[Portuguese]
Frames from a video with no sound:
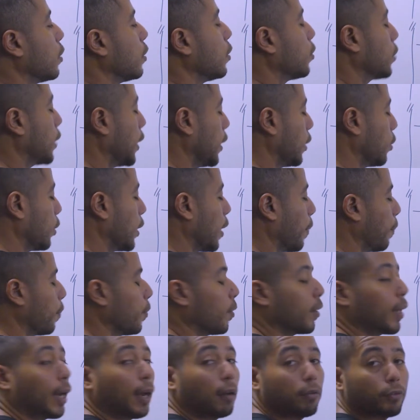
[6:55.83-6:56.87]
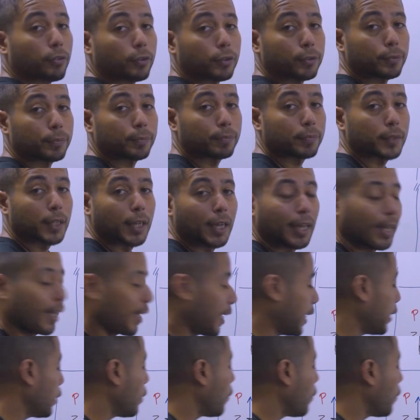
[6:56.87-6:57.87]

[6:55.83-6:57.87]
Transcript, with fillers: eu tenho que olhar para o meu gráfico. E aí